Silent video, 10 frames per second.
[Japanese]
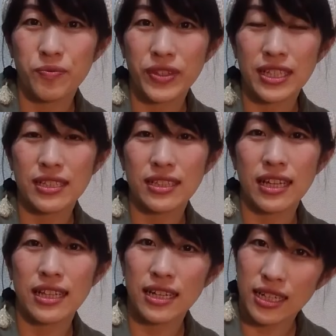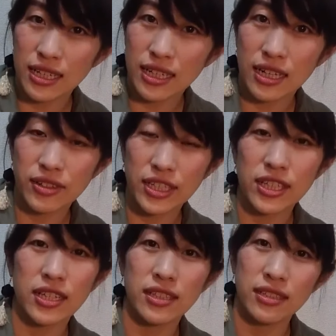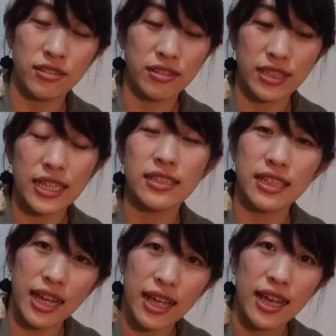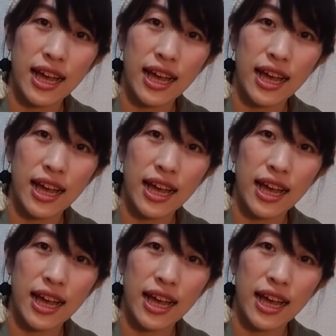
インスタなりあの SNS で